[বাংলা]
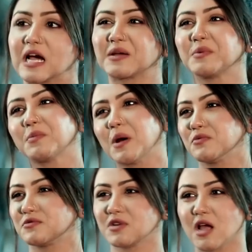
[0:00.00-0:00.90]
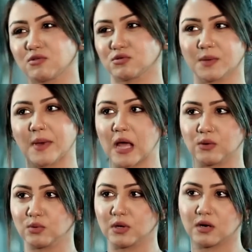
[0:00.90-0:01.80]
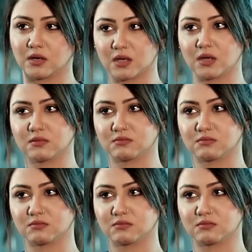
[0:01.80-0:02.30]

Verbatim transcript: সাকিবের বাবুর্চি এতটা ভালো না আর কি